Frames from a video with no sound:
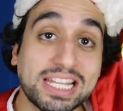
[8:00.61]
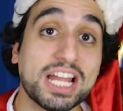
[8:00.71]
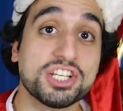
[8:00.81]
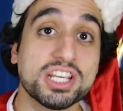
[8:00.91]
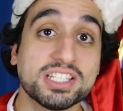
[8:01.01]
e
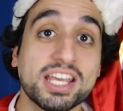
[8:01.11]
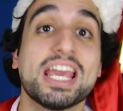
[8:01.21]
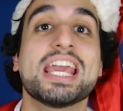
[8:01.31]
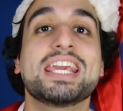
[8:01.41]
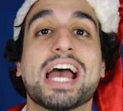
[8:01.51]
da
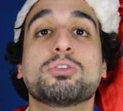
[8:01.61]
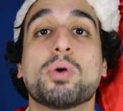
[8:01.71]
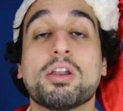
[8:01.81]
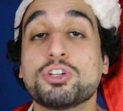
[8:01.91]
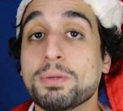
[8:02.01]
Disney e é
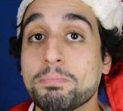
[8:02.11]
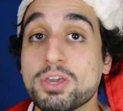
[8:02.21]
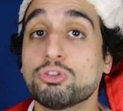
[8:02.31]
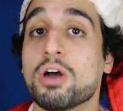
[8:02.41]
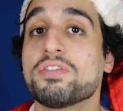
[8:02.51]
do ano de
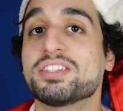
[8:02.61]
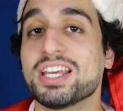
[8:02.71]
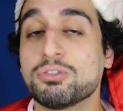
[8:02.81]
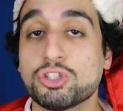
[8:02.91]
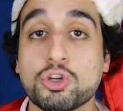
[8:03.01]

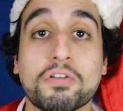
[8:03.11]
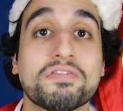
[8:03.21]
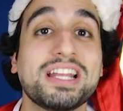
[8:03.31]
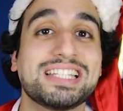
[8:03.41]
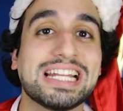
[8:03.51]

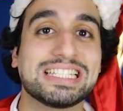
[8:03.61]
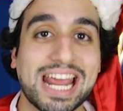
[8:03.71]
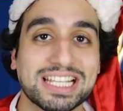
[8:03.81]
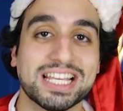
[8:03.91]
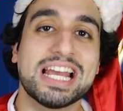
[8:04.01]

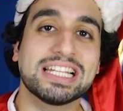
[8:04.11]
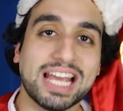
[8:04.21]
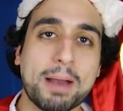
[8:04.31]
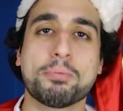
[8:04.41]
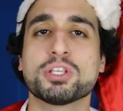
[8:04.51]
1993.
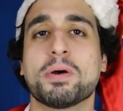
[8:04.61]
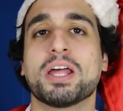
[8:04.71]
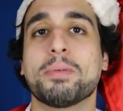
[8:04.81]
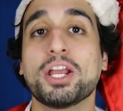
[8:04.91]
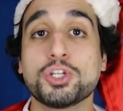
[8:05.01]
Tem
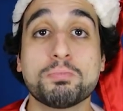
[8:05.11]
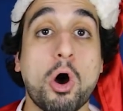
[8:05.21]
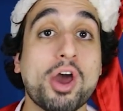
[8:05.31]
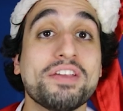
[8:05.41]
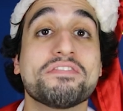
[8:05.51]
aproximadamente 1
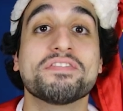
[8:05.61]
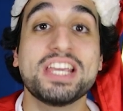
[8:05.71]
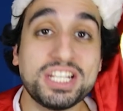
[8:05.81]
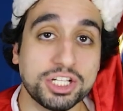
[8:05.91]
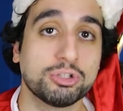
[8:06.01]
hora e
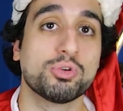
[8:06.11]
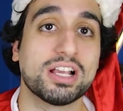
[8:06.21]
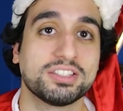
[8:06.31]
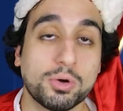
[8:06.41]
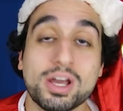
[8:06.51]
20 de
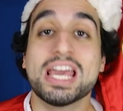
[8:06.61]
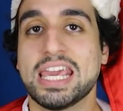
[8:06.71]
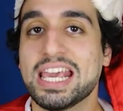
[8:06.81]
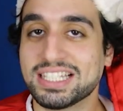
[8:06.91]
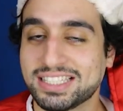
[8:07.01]
duração
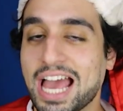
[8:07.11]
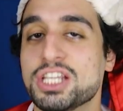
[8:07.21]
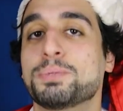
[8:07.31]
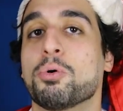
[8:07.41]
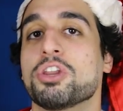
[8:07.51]
e está
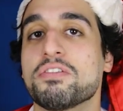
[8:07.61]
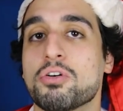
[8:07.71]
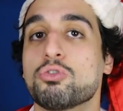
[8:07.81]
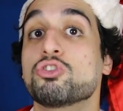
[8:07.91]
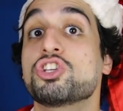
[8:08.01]

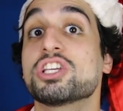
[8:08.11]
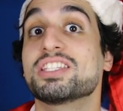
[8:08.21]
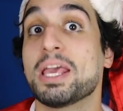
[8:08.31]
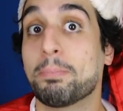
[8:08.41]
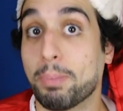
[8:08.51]
disponível no Disney